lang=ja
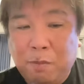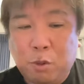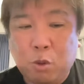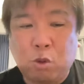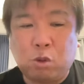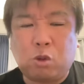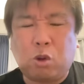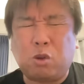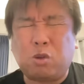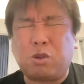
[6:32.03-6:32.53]

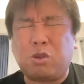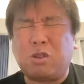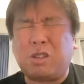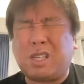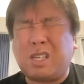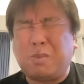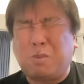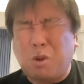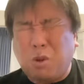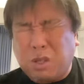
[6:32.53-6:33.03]
打とうと
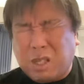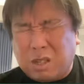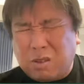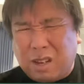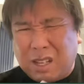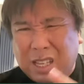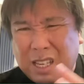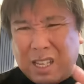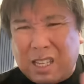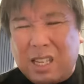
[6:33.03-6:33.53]
気持ち
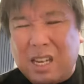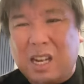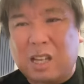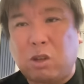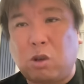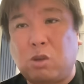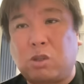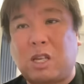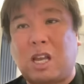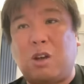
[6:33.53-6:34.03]
は出てたけ
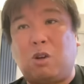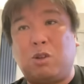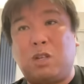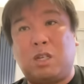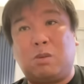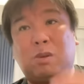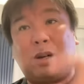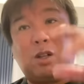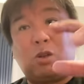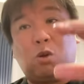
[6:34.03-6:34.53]
ど、最後
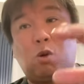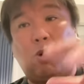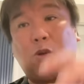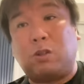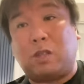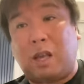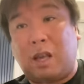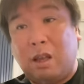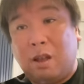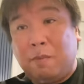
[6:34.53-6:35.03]
西村の
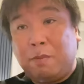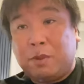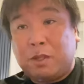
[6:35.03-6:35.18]
フォークね、